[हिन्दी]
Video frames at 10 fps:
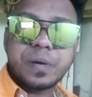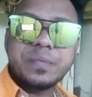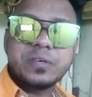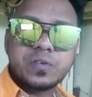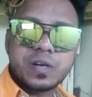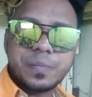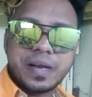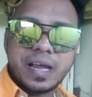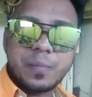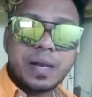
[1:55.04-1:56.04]
पर भी स्टोरी
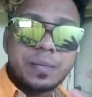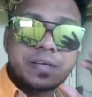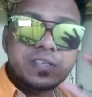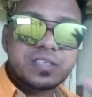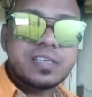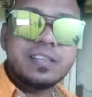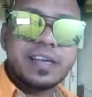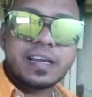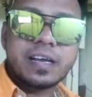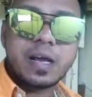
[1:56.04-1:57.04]
बनाया मतलब कि सीन
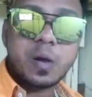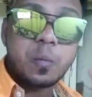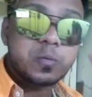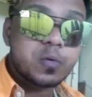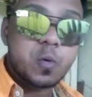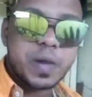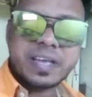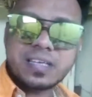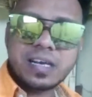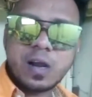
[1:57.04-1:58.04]
देख के ना अब जो
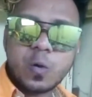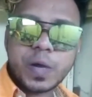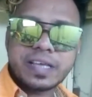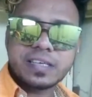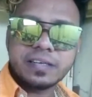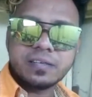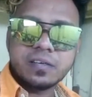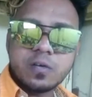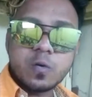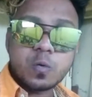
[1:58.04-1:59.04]
लोकेशन है ना लोकेशन
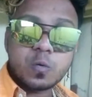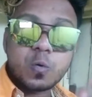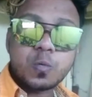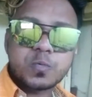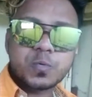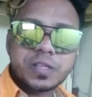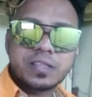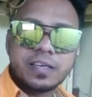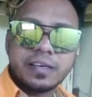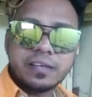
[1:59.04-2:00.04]

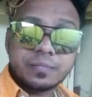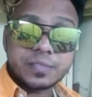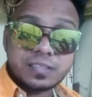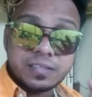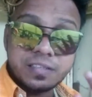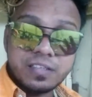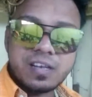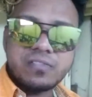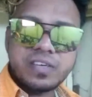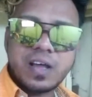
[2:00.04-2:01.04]
खूबसूरती
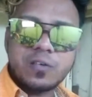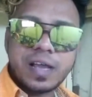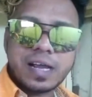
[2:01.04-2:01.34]
दिल फिदा हो